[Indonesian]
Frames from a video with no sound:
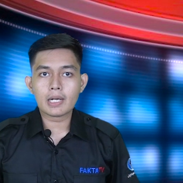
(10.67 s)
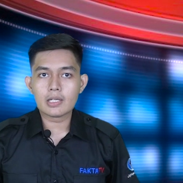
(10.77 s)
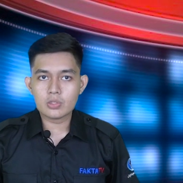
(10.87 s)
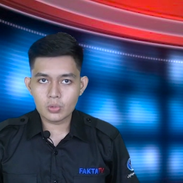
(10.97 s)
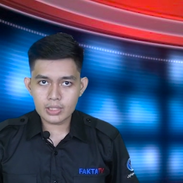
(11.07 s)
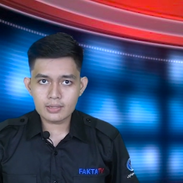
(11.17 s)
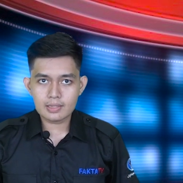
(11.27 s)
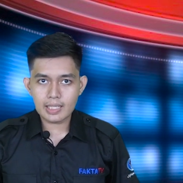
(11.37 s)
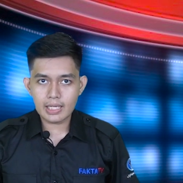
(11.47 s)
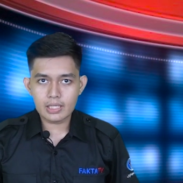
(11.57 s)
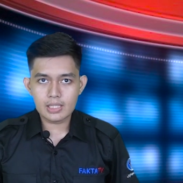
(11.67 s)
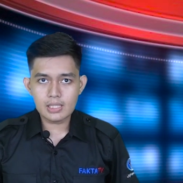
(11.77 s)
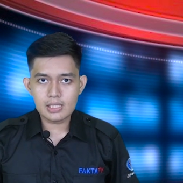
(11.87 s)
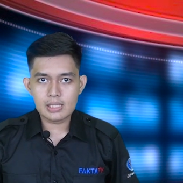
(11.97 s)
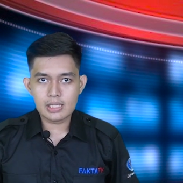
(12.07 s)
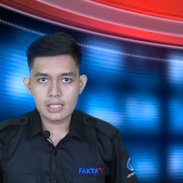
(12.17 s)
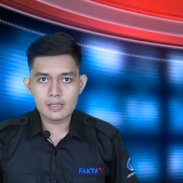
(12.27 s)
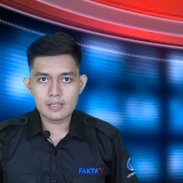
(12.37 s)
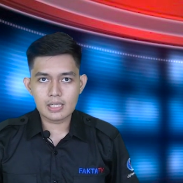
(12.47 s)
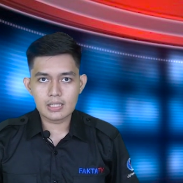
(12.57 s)
prajurit TNI
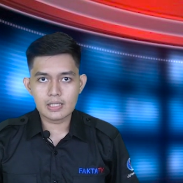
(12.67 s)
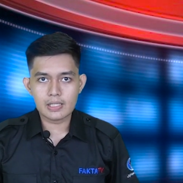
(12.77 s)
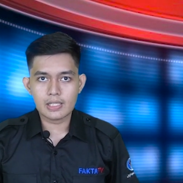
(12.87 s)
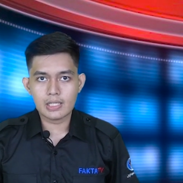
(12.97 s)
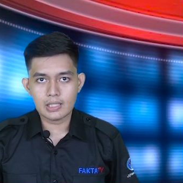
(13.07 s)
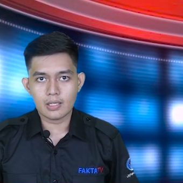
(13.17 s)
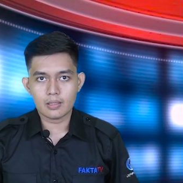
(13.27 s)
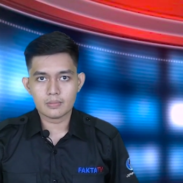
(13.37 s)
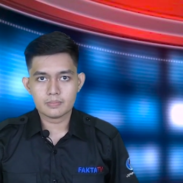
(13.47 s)
di Indragiri Hilir.